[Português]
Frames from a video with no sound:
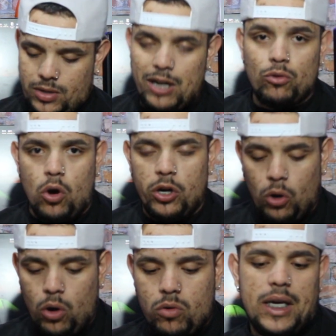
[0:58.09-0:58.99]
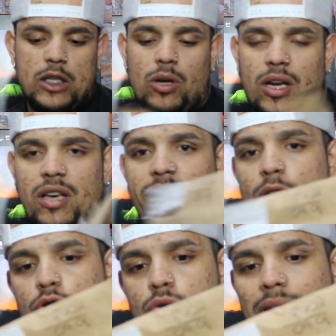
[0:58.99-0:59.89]
certo? O Rony louco. Isso aqui
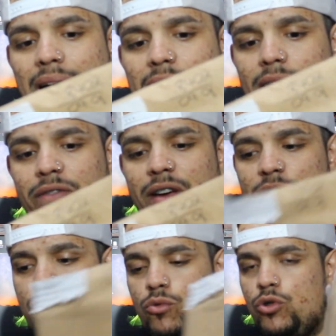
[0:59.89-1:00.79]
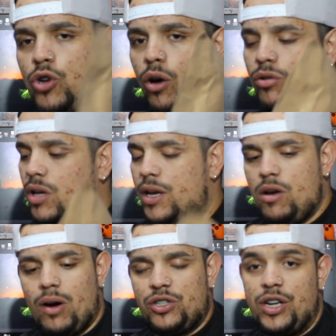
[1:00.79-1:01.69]
veio de um cara que vende uns jogos aí,
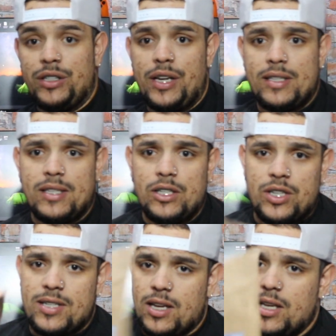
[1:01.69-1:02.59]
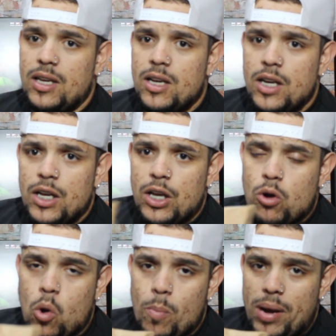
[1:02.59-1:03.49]
eu achei interessante esse aqui e
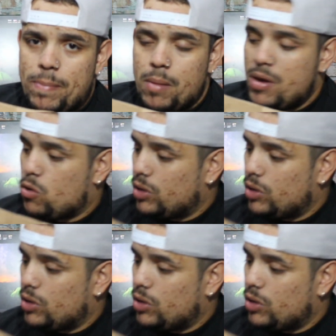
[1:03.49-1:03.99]
comprei pra minha